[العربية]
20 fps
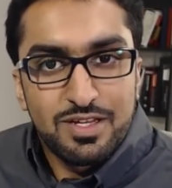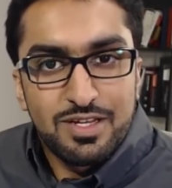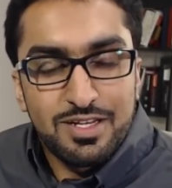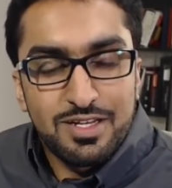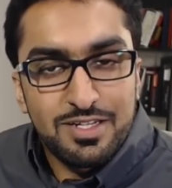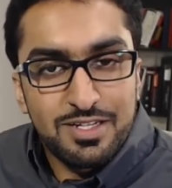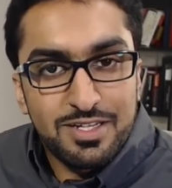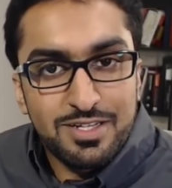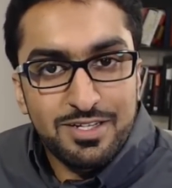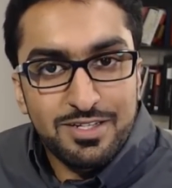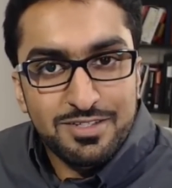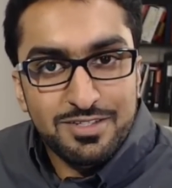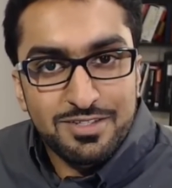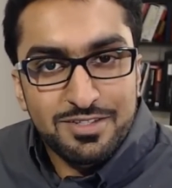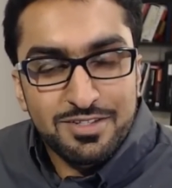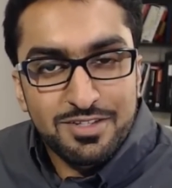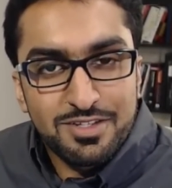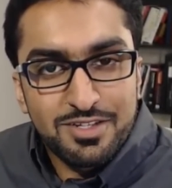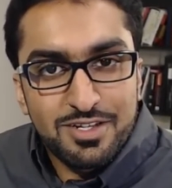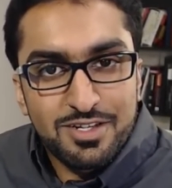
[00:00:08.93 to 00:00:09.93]
الآن
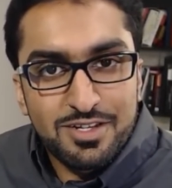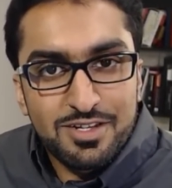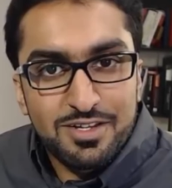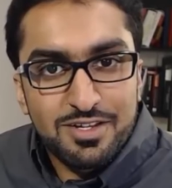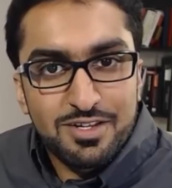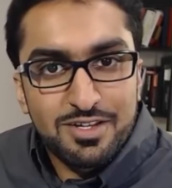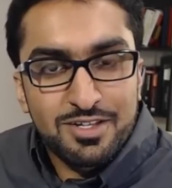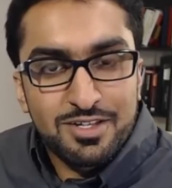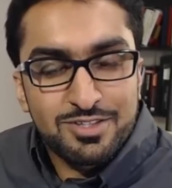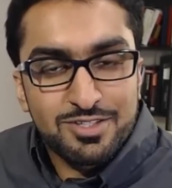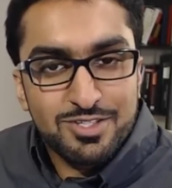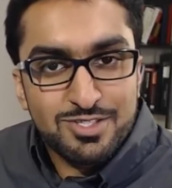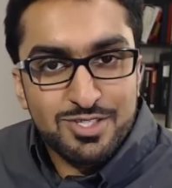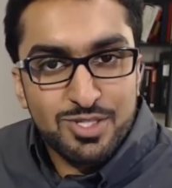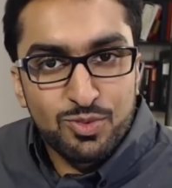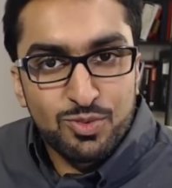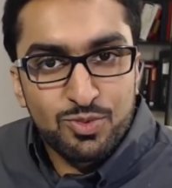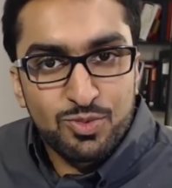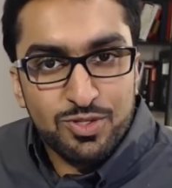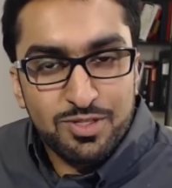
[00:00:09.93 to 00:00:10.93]

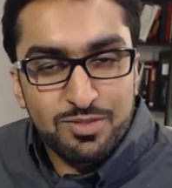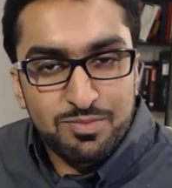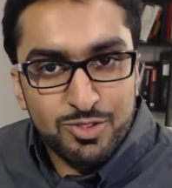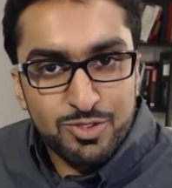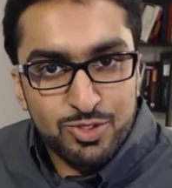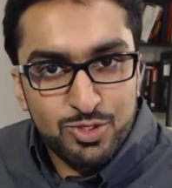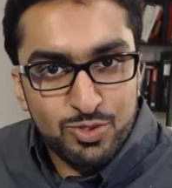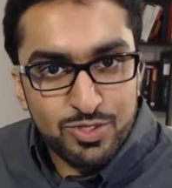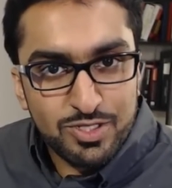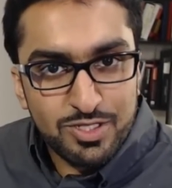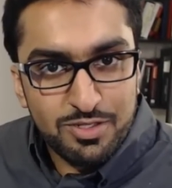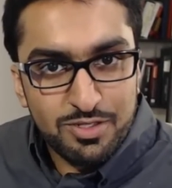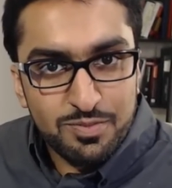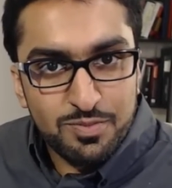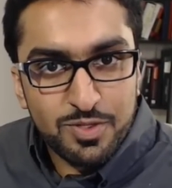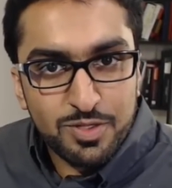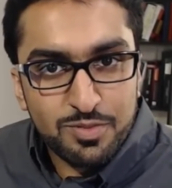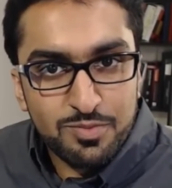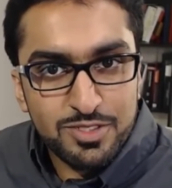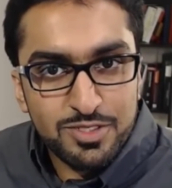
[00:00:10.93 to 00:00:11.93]
التصور المشهور عن
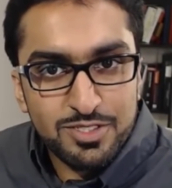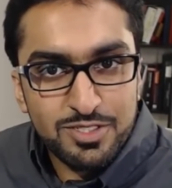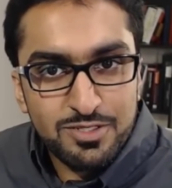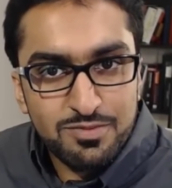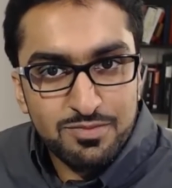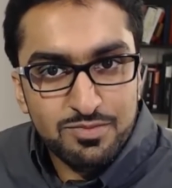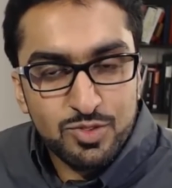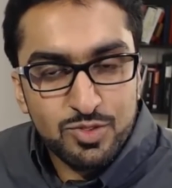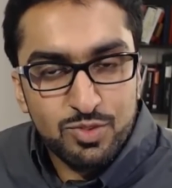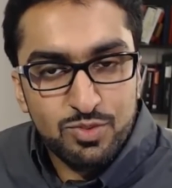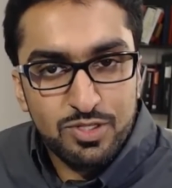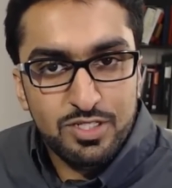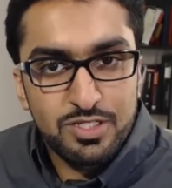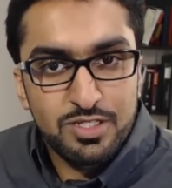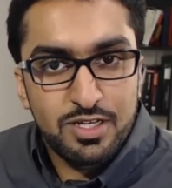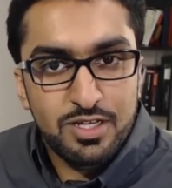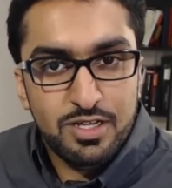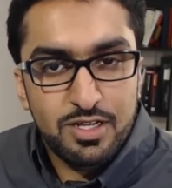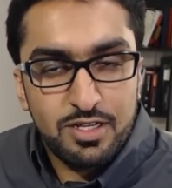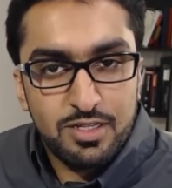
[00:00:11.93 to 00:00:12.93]
البرمجة هو
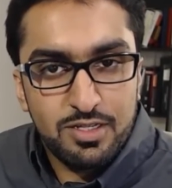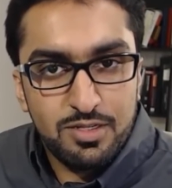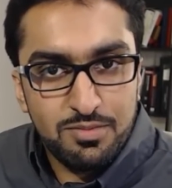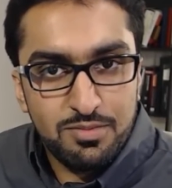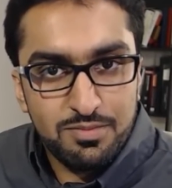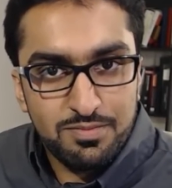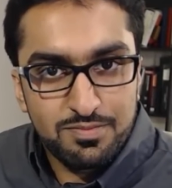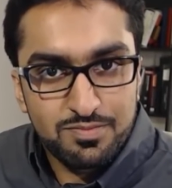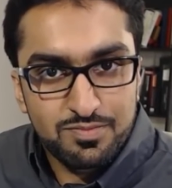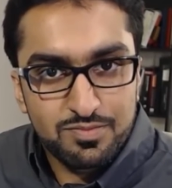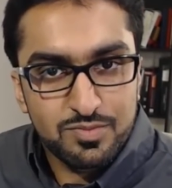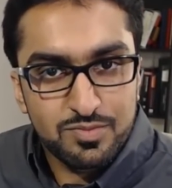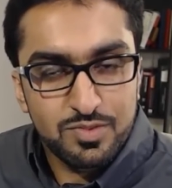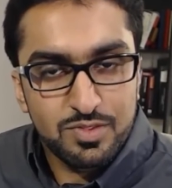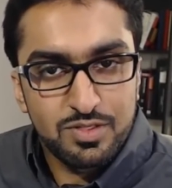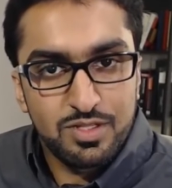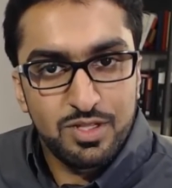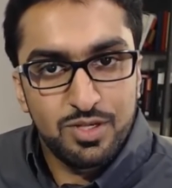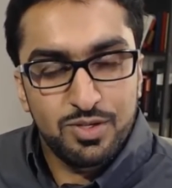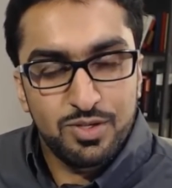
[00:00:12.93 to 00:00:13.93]
أنها علم
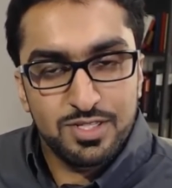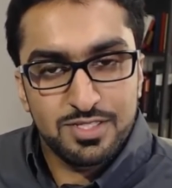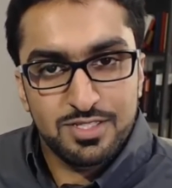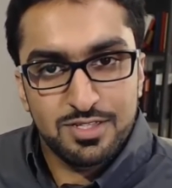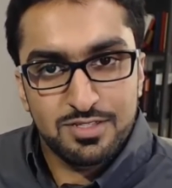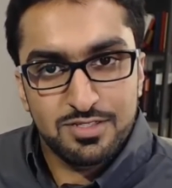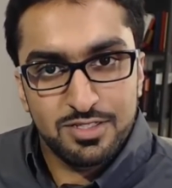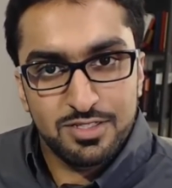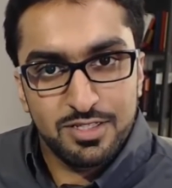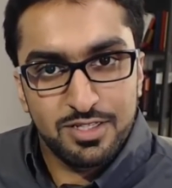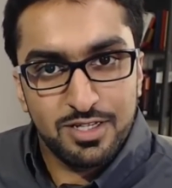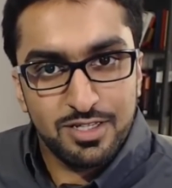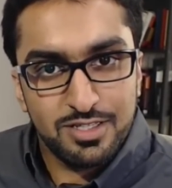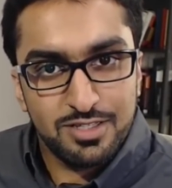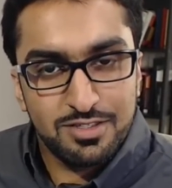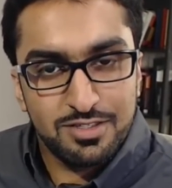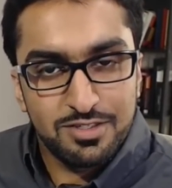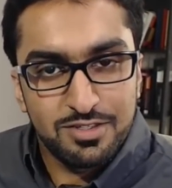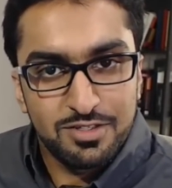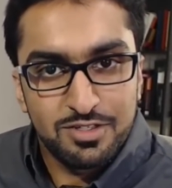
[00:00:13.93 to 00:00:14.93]
له أساسيات
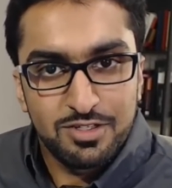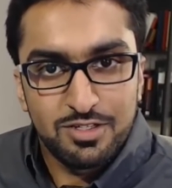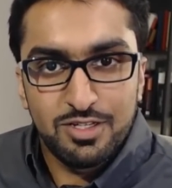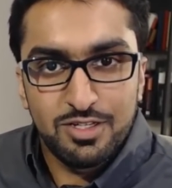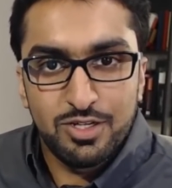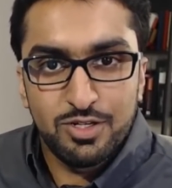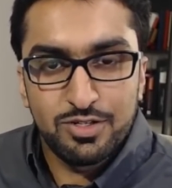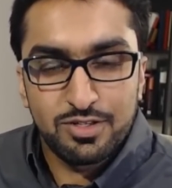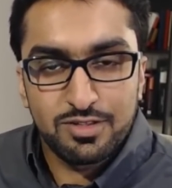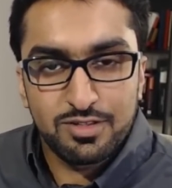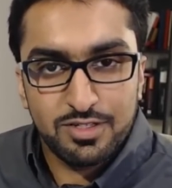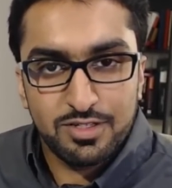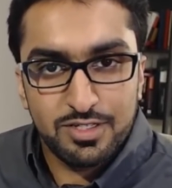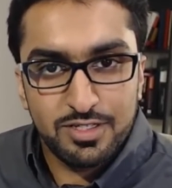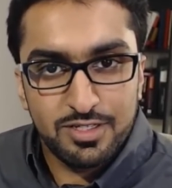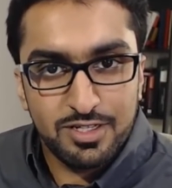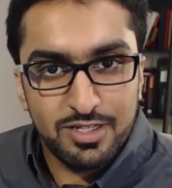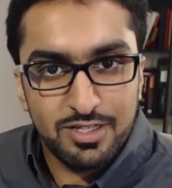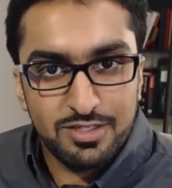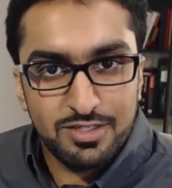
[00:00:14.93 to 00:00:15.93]
له
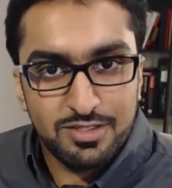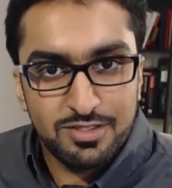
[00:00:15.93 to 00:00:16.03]
نظريات